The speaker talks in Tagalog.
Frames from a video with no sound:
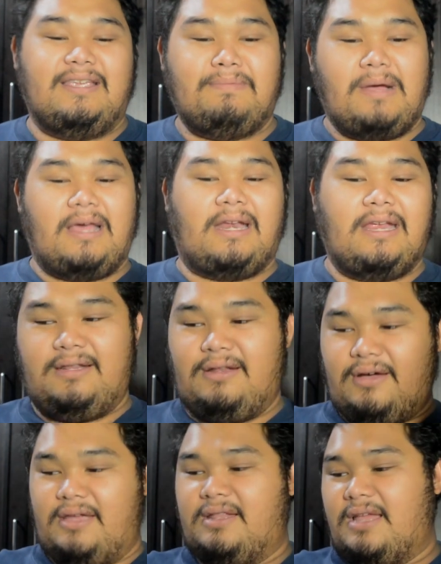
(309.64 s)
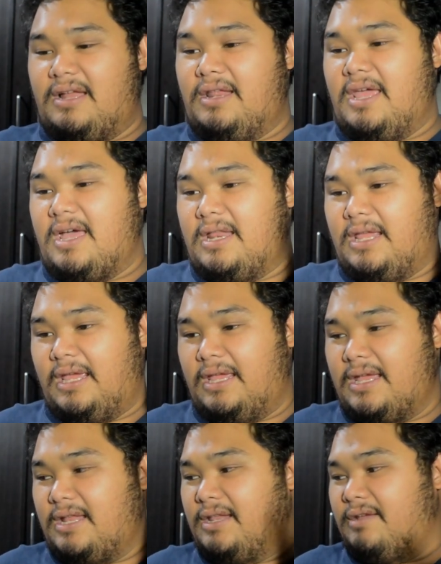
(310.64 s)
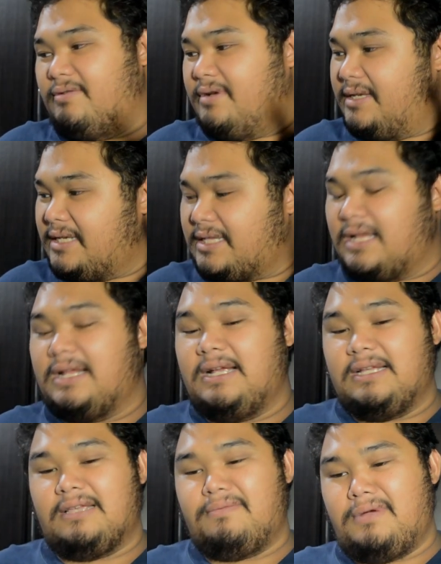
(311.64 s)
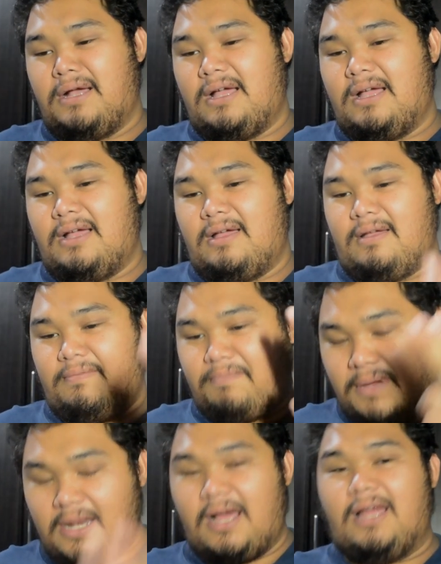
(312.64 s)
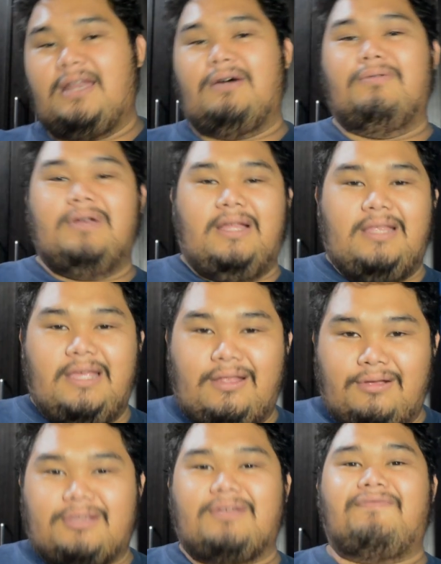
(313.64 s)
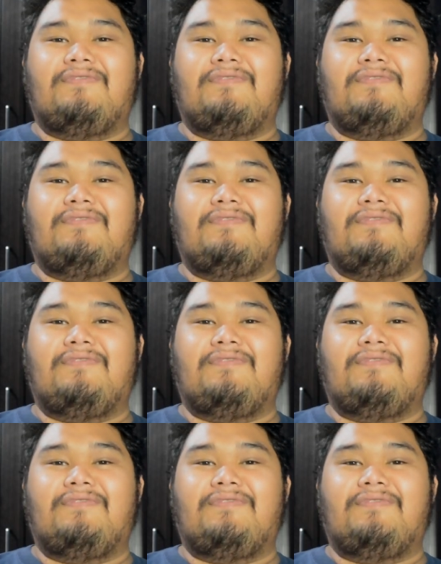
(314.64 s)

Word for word: si Maring Lloyd, ano yan eh, yan yung isa talaga sa mga pinakanauna dito sa